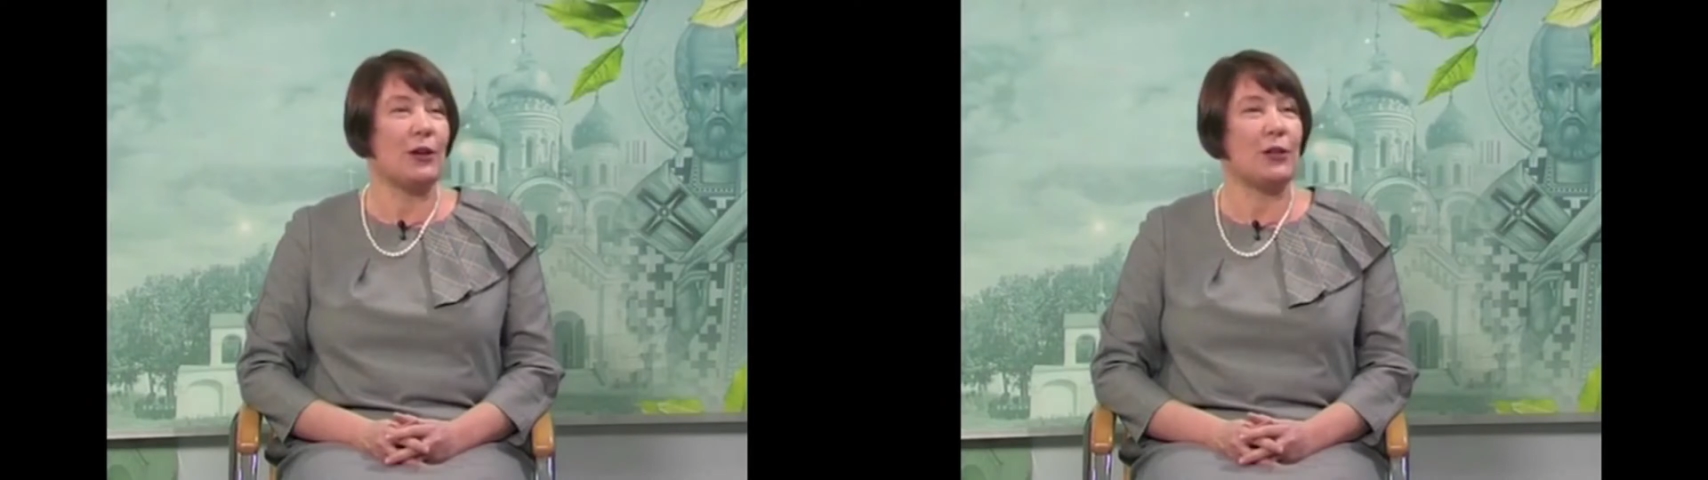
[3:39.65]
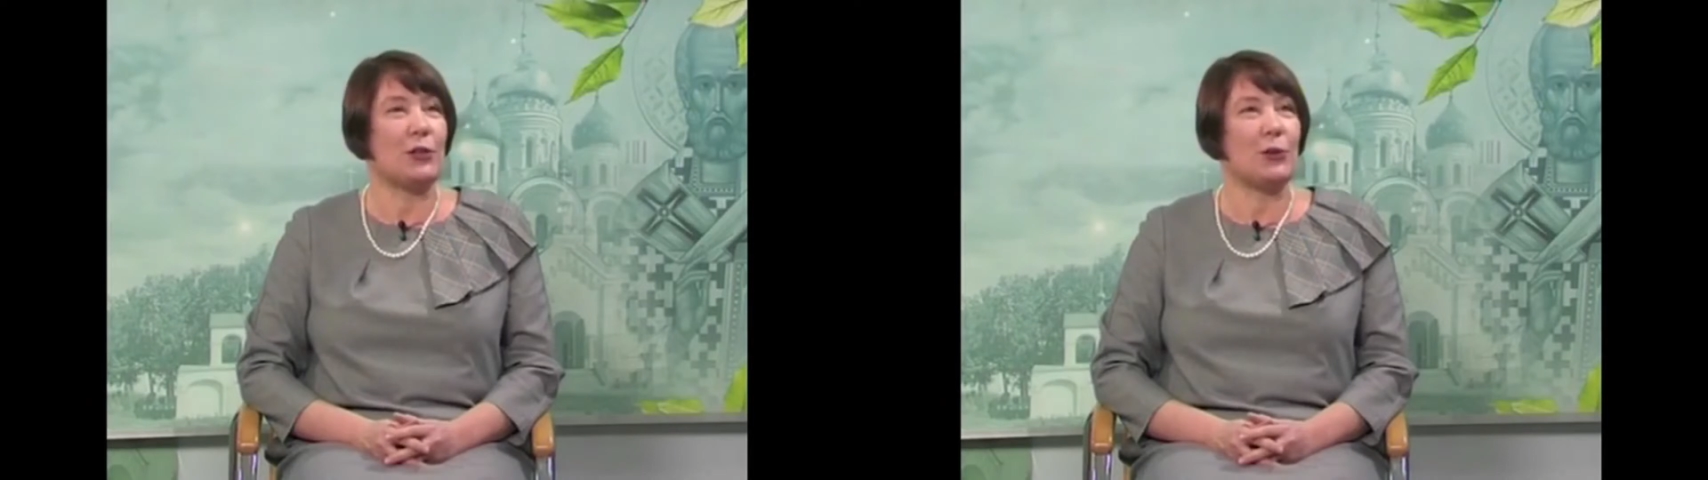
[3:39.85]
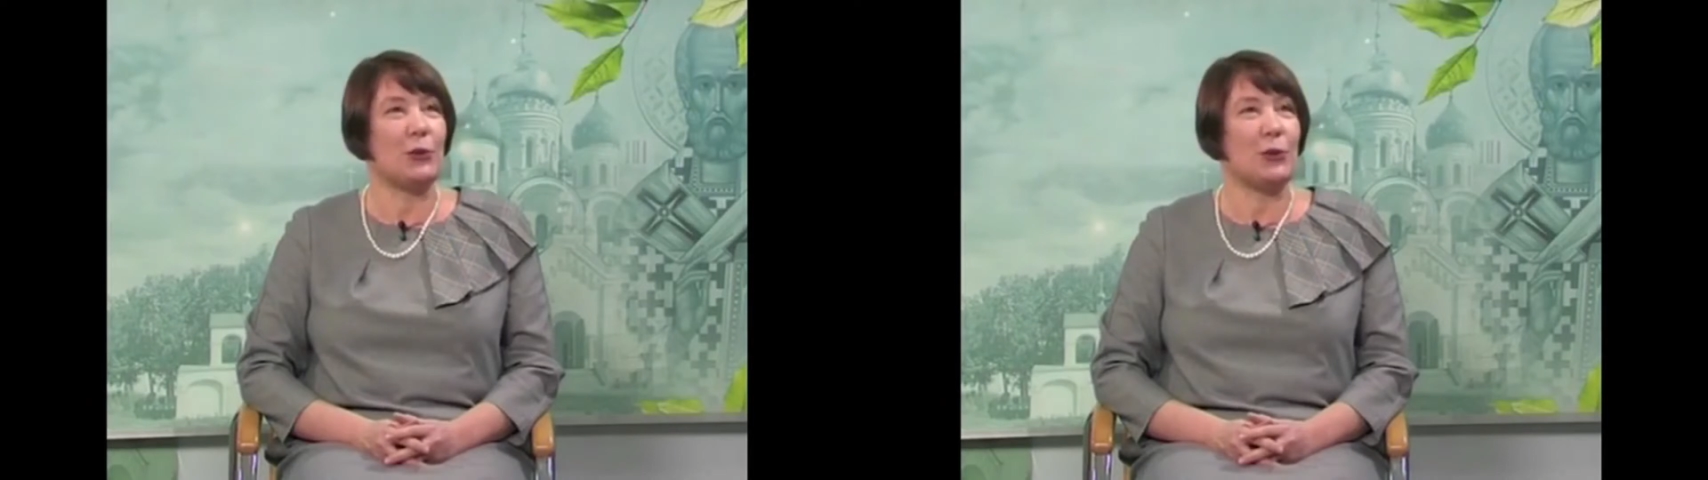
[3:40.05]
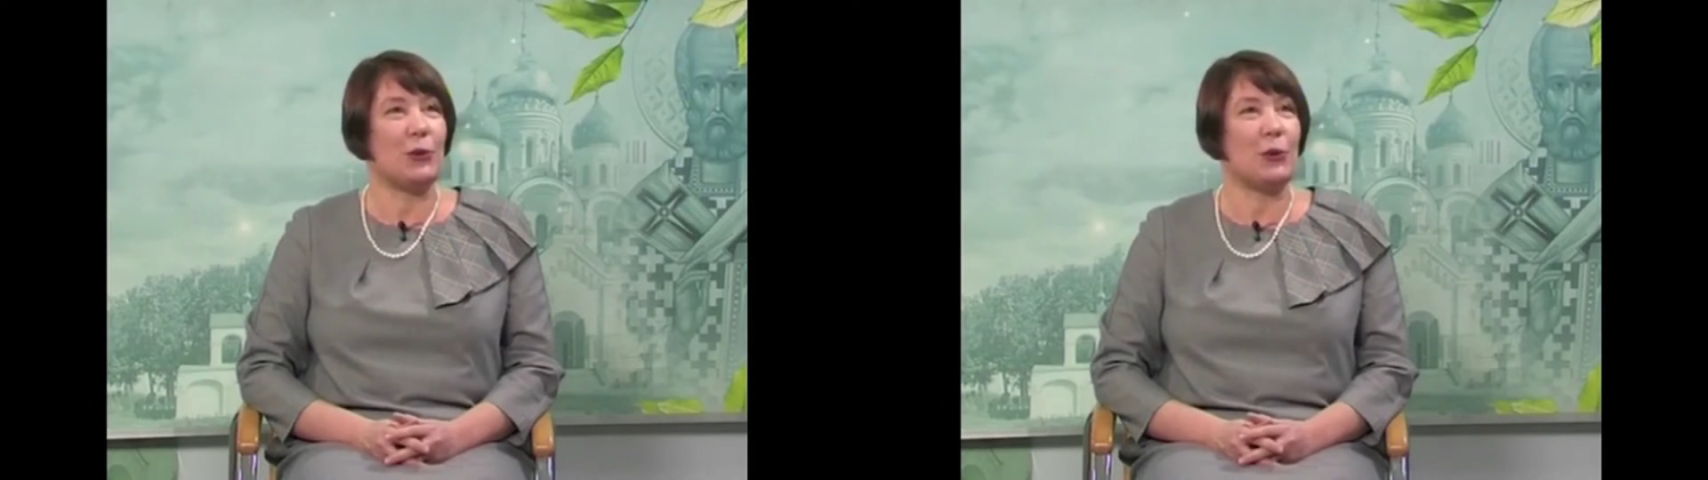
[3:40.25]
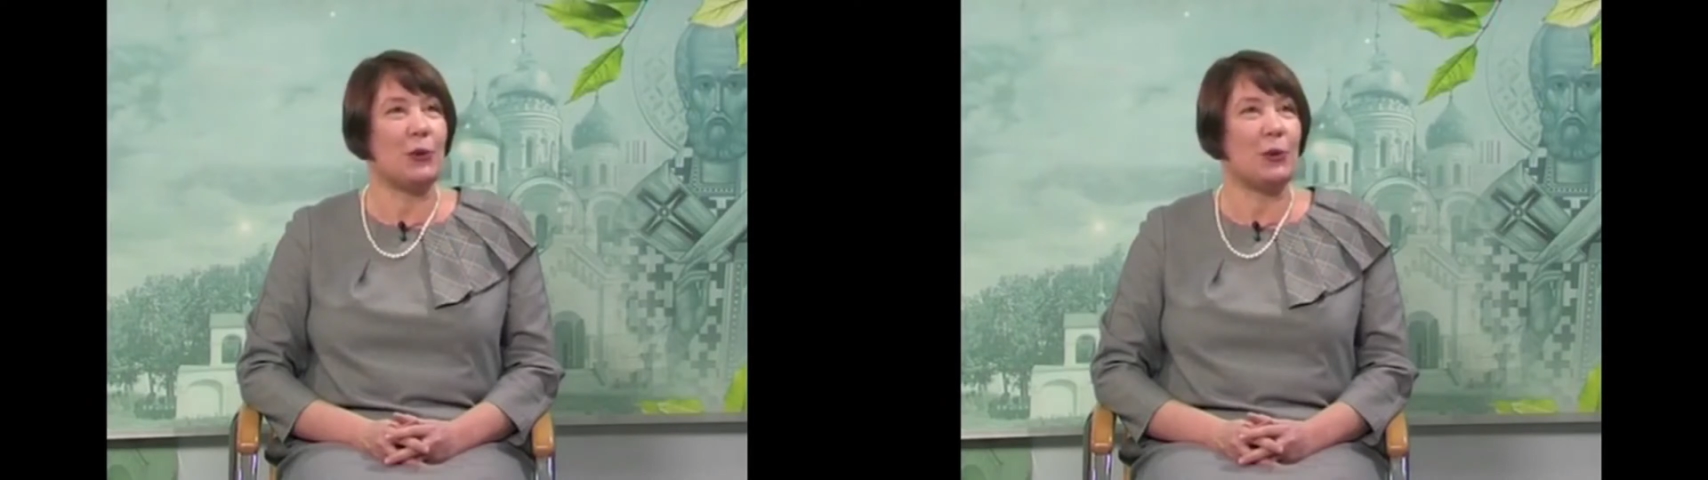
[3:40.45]

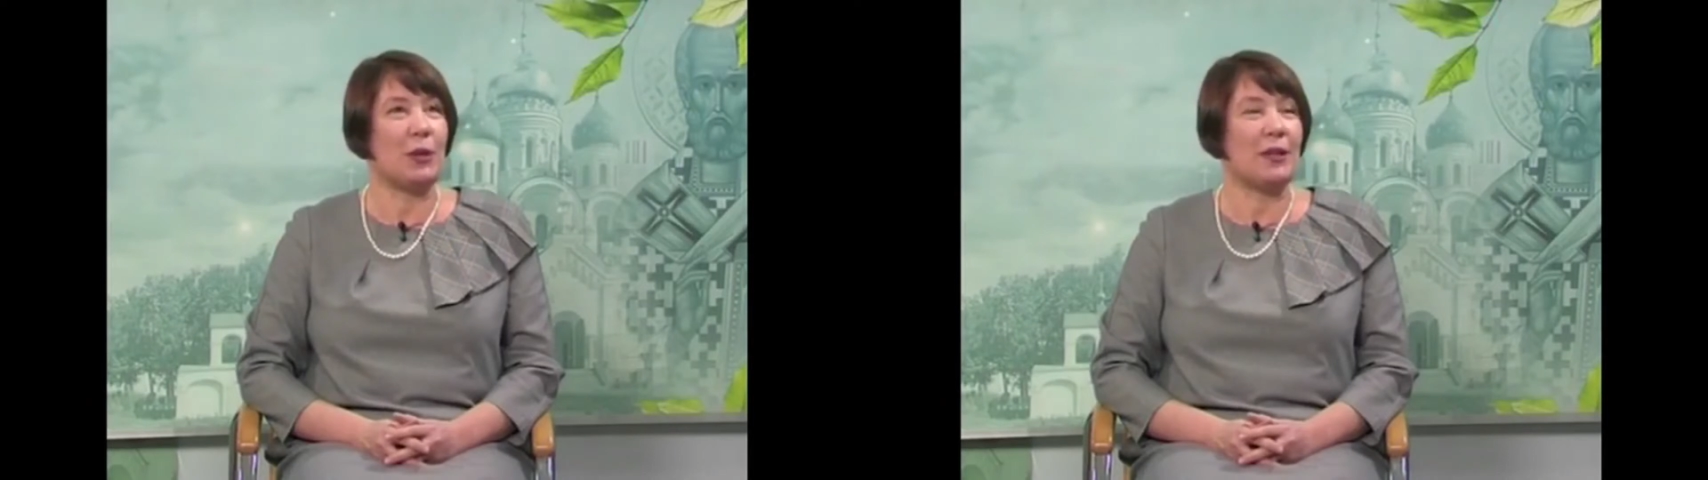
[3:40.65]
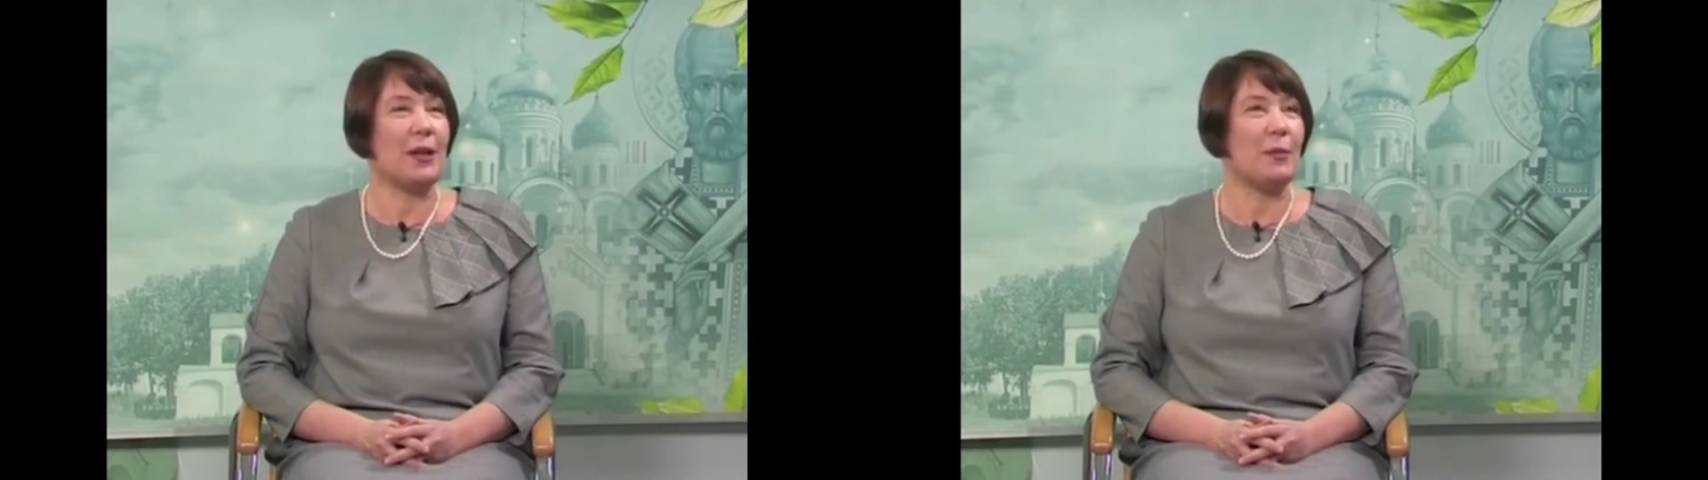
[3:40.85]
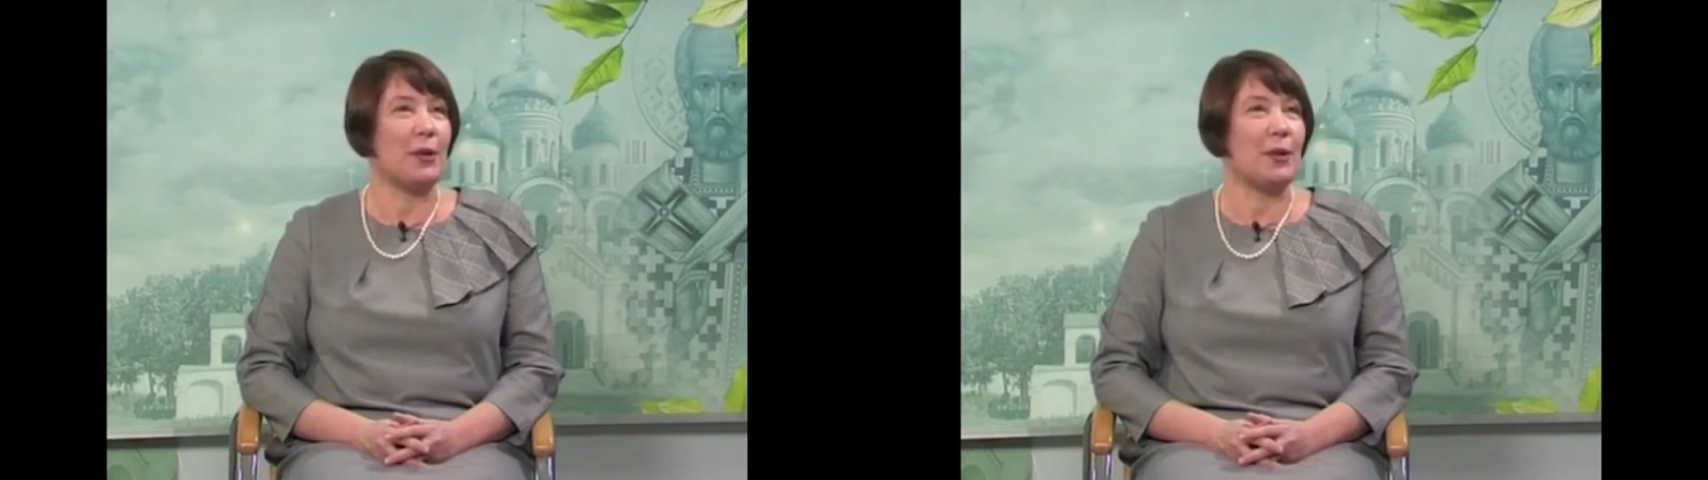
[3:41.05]
что молодая